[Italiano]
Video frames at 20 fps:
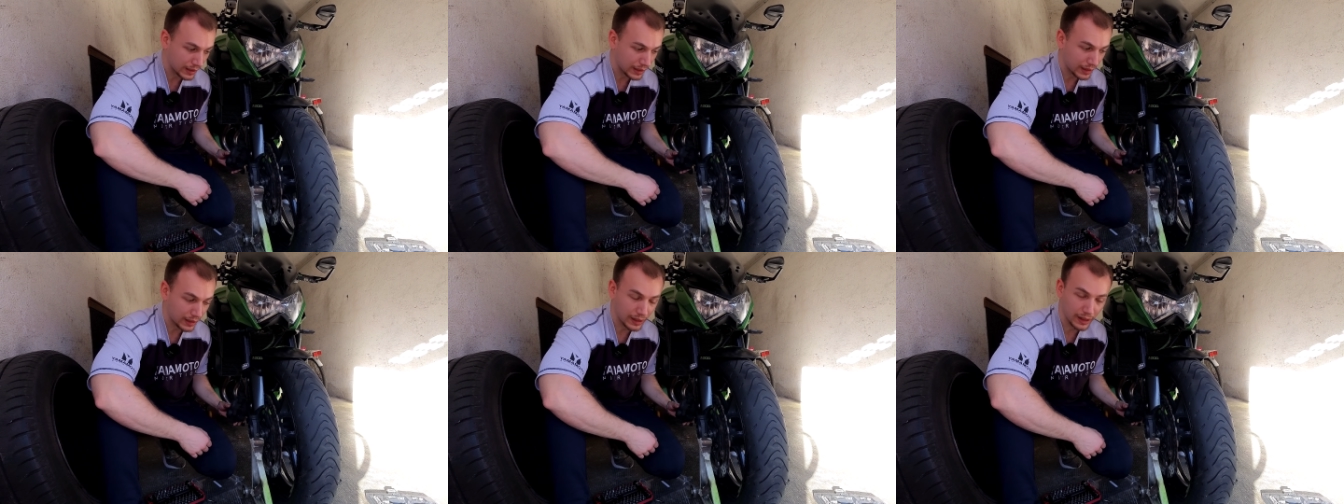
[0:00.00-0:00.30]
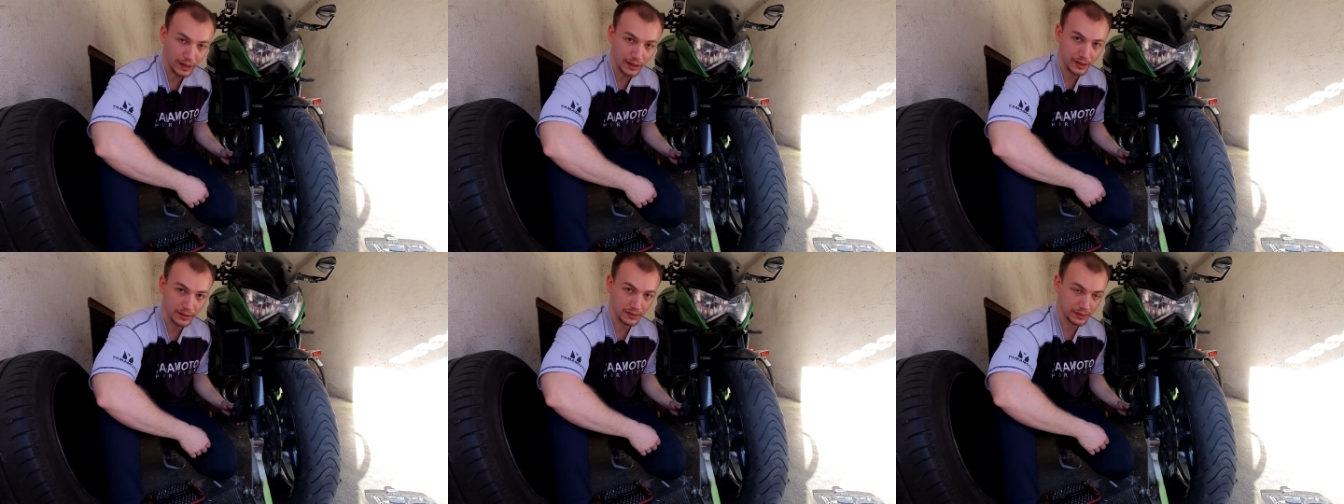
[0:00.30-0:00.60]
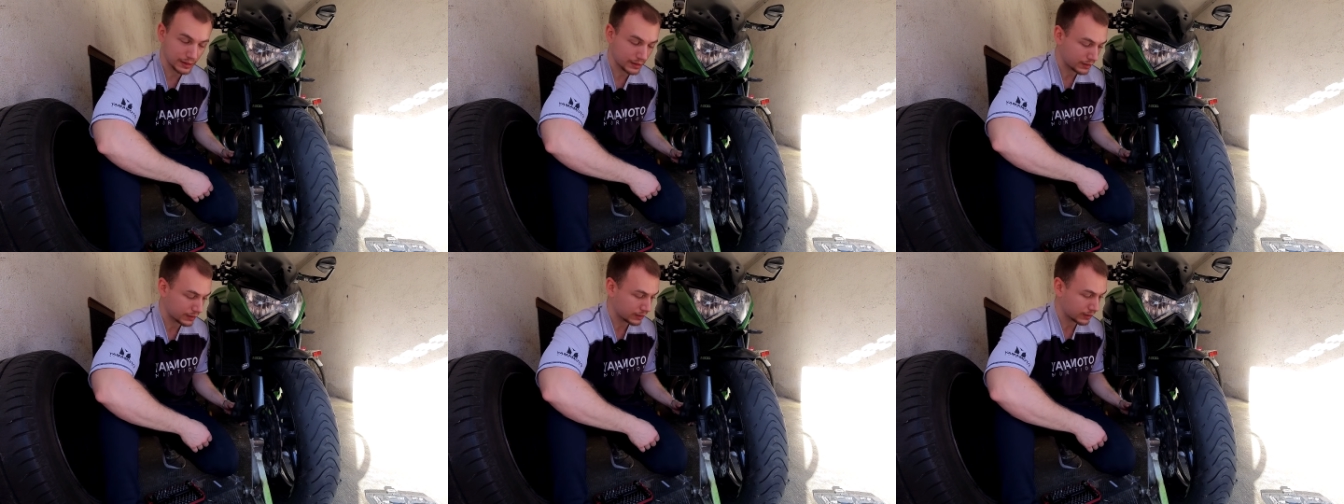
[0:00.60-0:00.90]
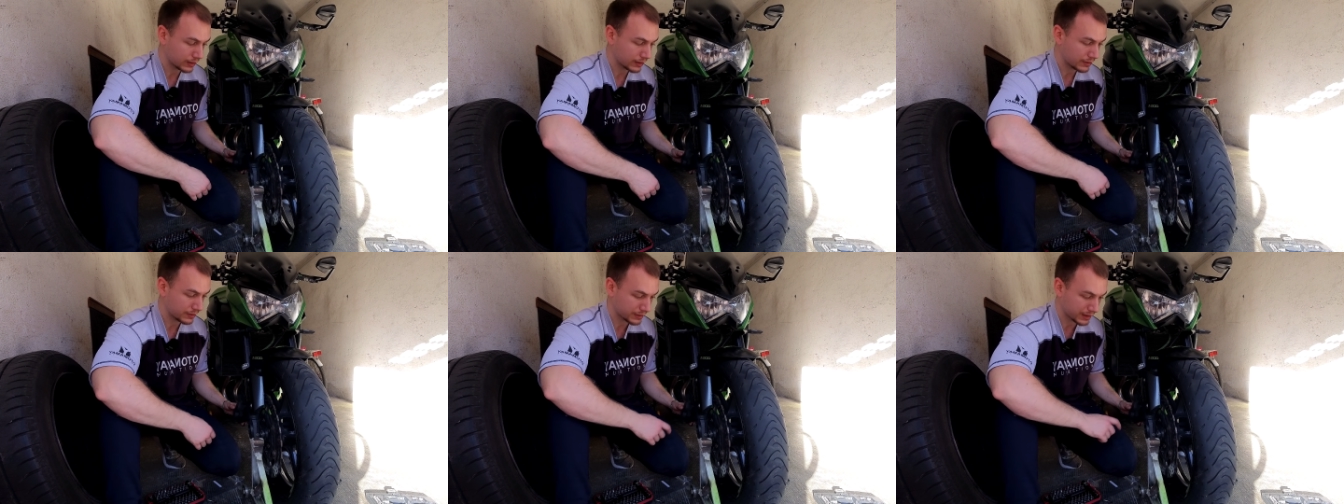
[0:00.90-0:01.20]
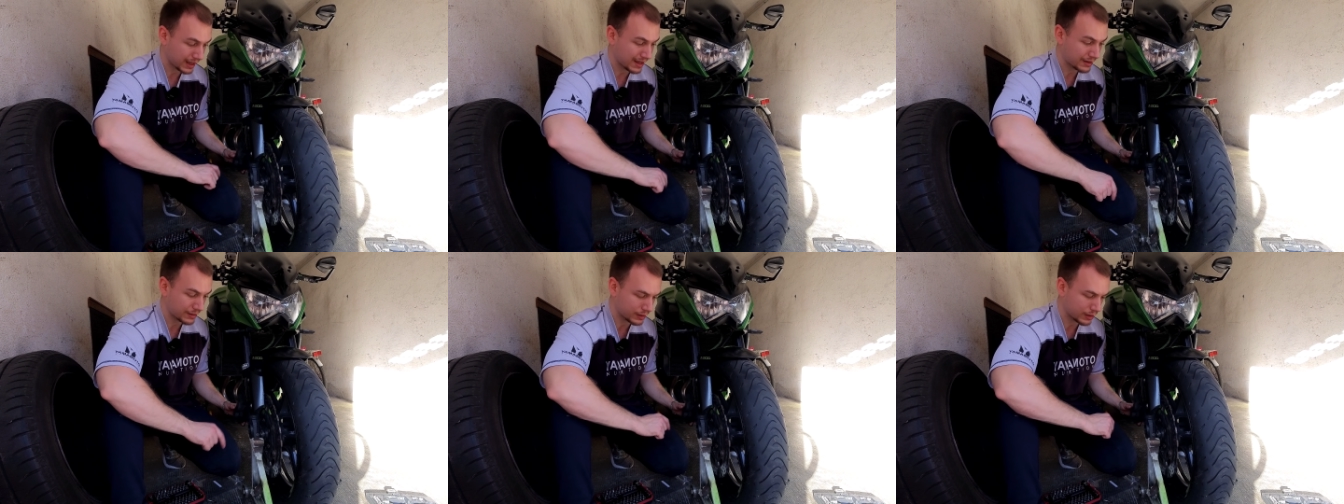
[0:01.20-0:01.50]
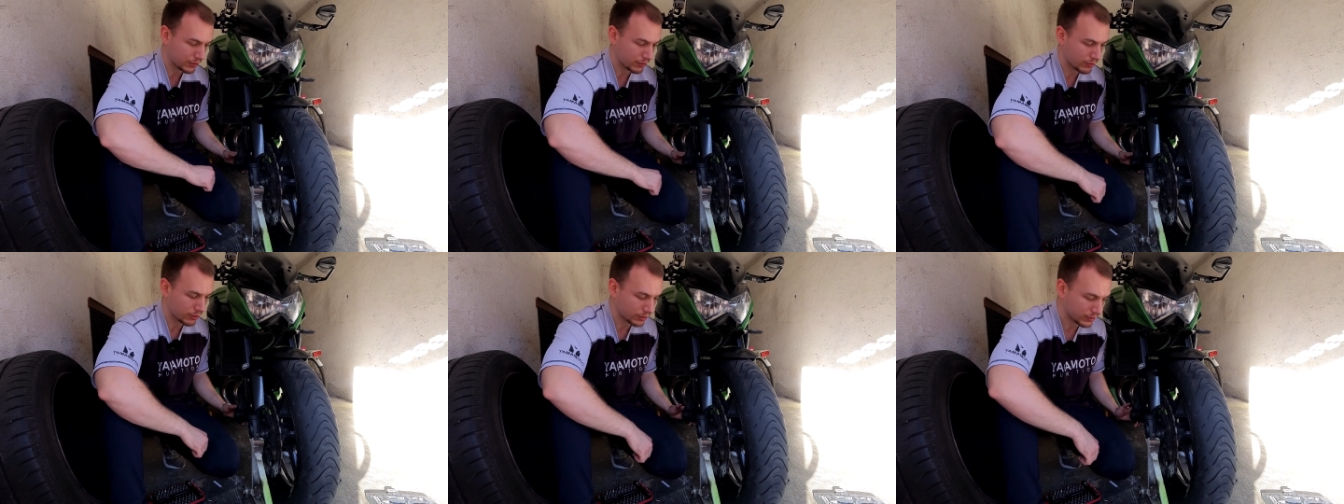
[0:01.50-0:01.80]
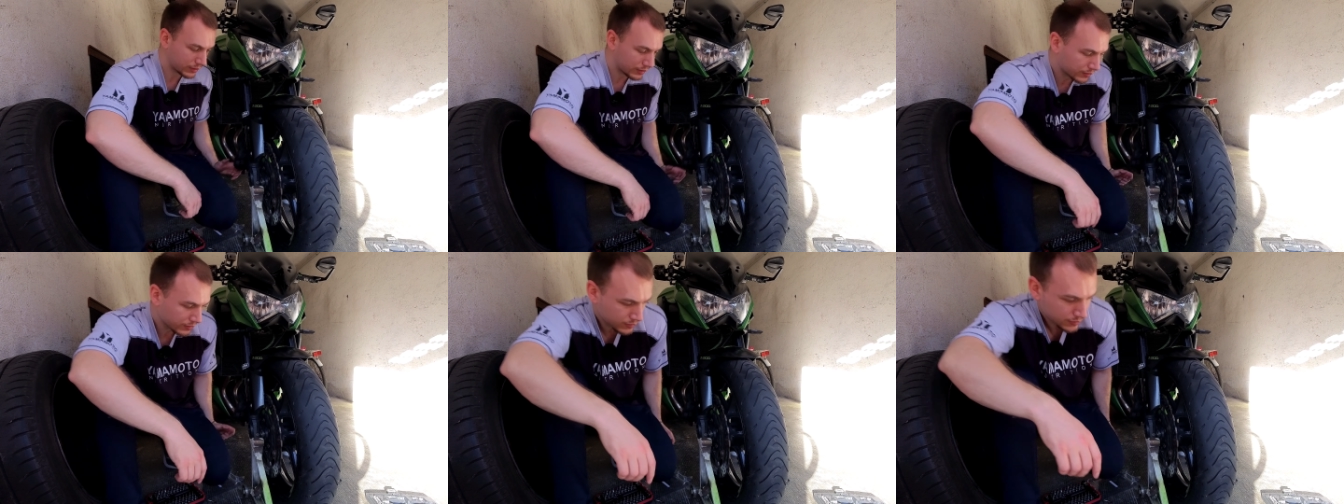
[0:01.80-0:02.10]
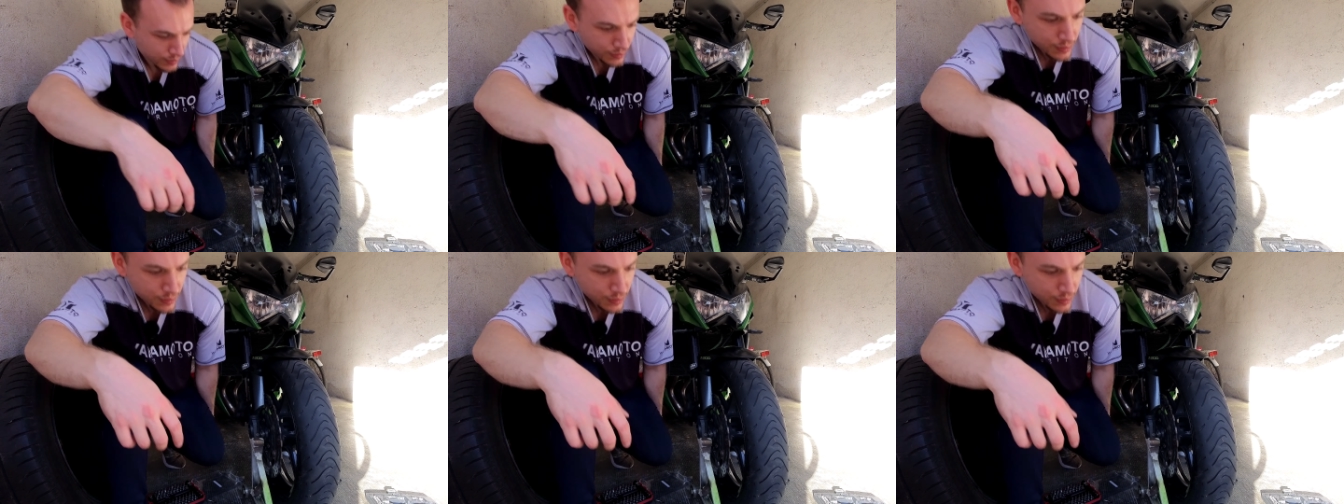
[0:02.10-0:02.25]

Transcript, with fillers: a estrarre, estrarre la ruota